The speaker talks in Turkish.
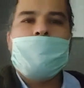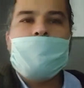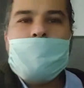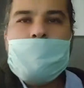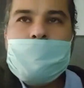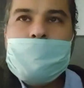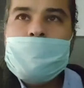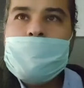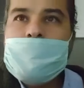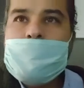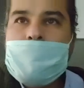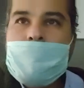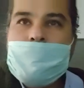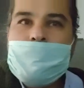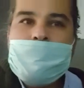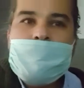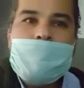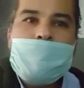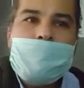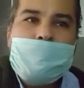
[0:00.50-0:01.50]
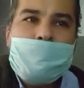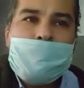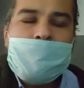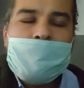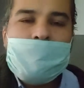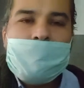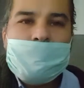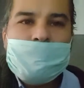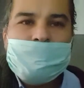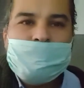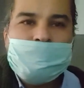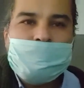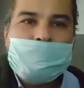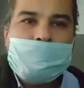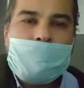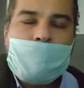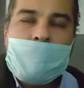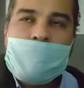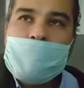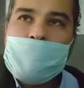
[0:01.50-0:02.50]
Evet depremde
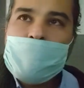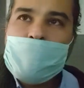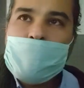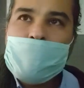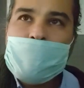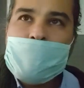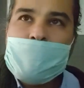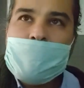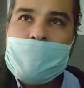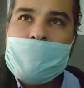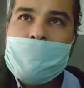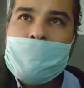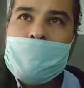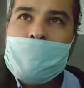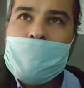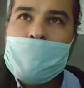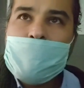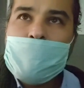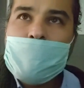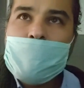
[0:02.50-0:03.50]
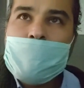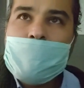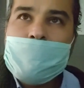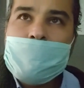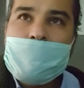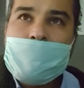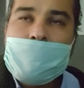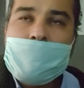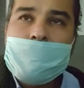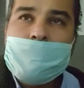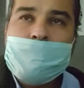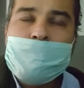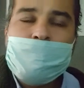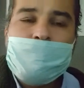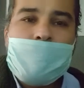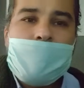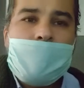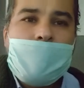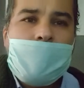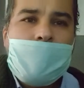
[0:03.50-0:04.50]
çok ciddi bilançolar var.
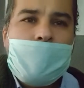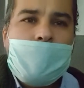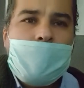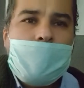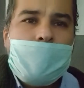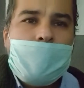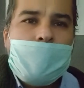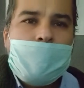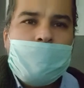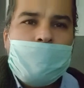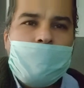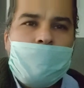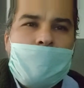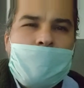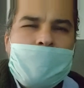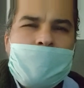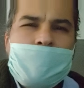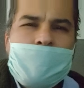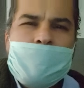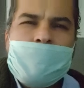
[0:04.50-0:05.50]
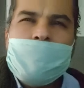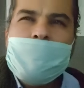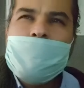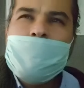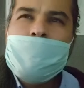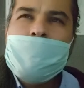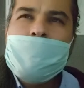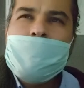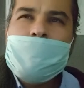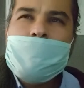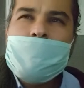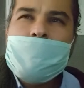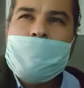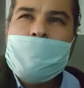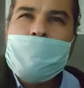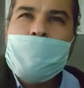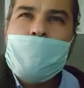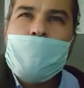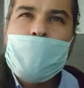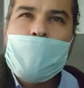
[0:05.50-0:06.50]
Bayraklı
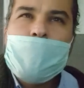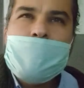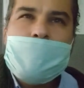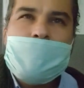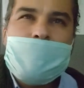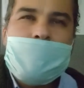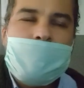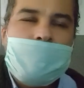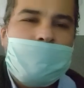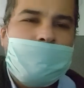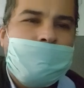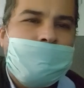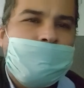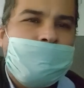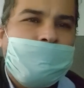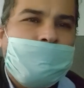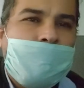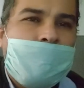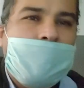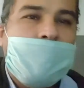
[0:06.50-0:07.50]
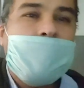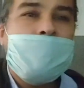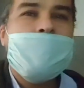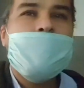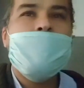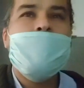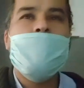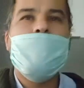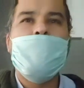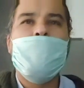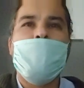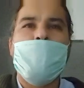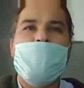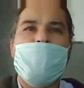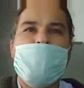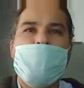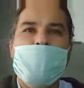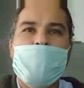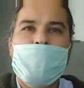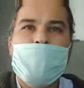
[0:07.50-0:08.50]
bölgesi kentsel
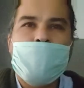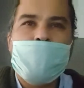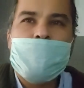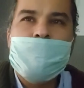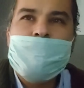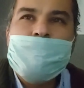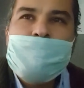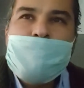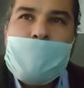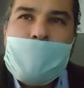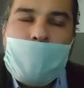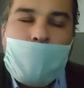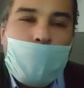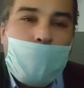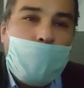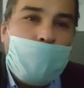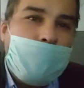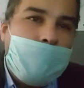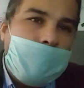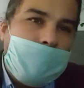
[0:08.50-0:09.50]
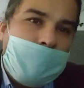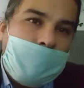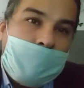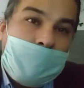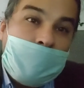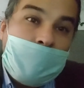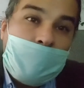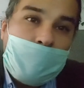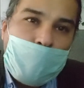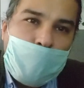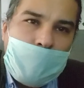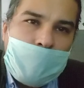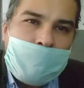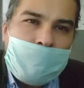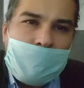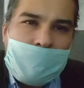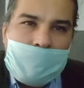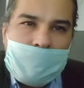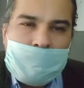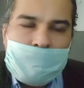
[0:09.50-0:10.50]
dönüşümü 10 yıldır kabul
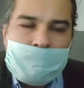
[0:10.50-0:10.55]
etmedi.